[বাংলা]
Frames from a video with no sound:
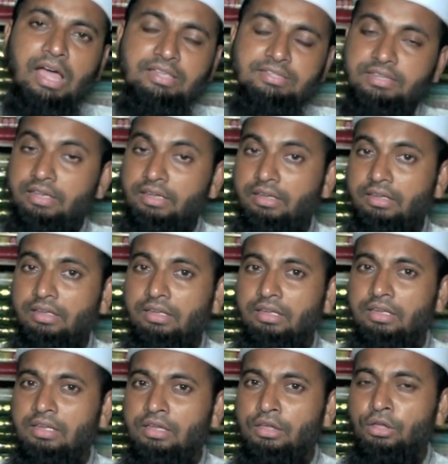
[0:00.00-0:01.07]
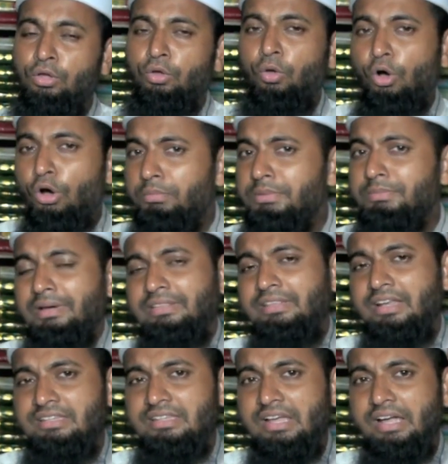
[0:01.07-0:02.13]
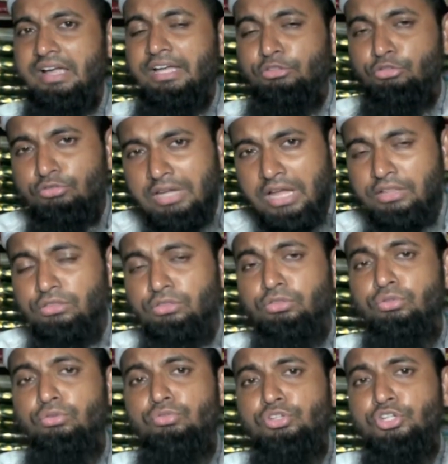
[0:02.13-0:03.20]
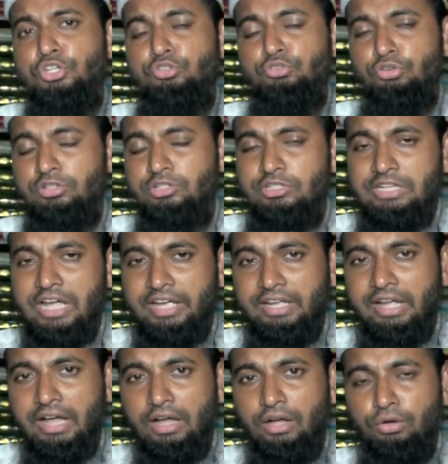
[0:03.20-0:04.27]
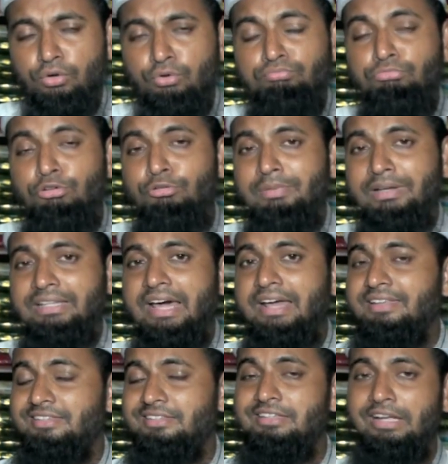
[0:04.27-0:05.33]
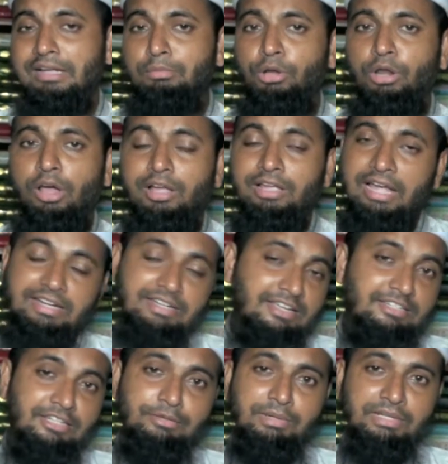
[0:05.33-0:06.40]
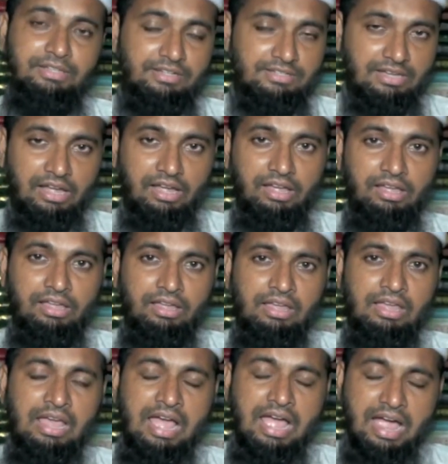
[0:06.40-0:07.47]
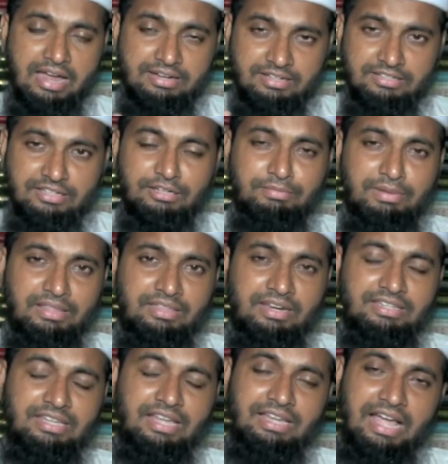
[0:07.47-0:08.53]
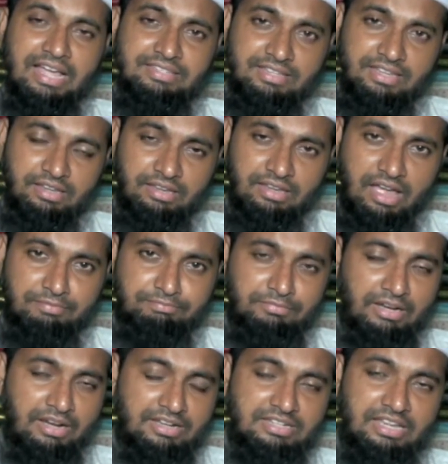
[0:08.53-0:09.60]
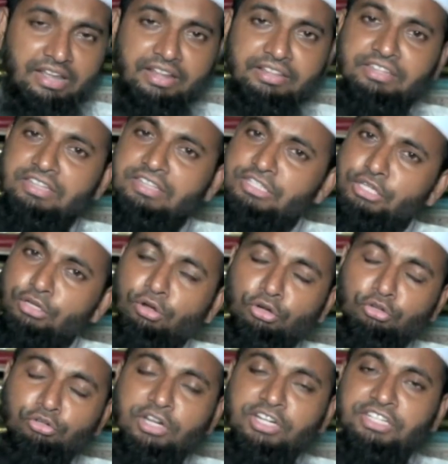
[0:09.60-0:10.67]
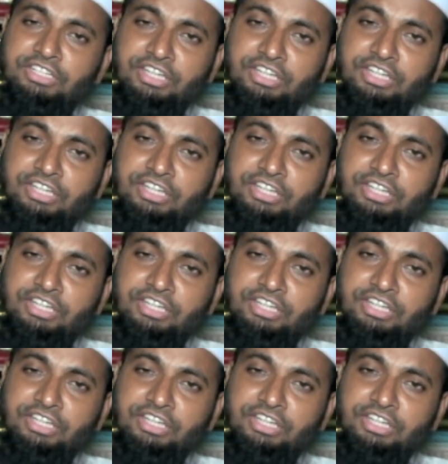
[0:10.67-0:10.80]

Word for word: আজকে কওমি মাদ্রাসা এত শান্ত শিষ্ট একটি জায়গা উম্মুল মাদার যাকে বলা হয় হাটহাজারি মাদ্রাসা হাটহাজারি মাদ্রাসায় আজকে আপনারা সারাদিন যে ঘটনাটি